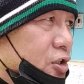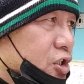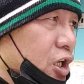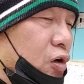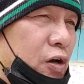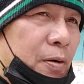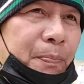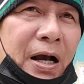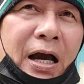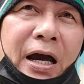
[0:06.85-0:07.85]
estilo ng
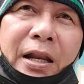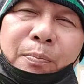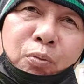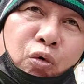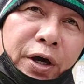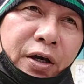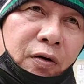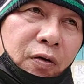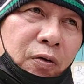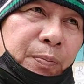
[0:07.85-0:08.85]
paghahanap buhay
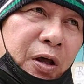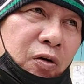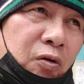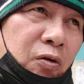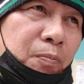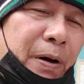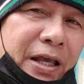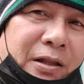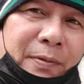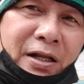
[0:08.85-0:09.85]
ko. Pero
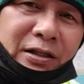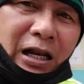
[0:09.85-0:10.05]
bike naman ang